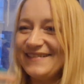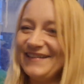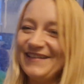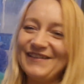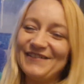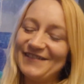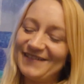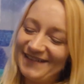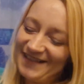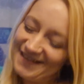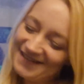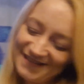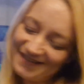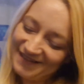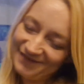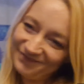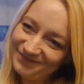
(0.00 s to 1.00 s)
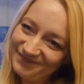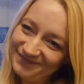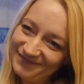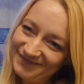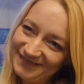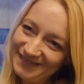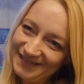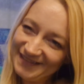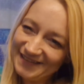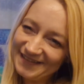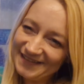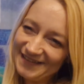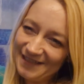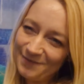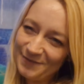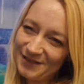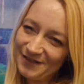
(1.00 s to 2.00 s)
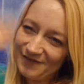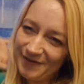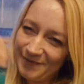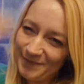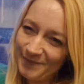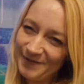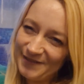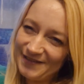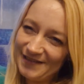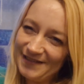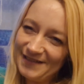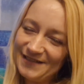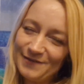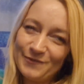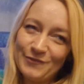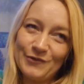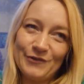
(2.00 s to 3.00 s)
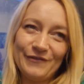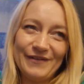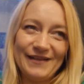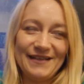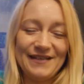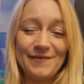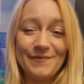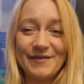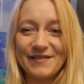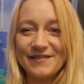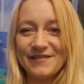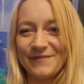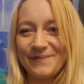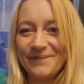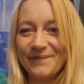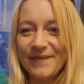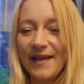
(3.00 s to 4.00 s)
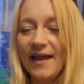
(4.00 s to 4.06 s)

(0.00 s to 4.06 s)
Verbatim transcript: no i oto jestem. I tak chciałam się z Wami podzielić, że było fajnie bardzo.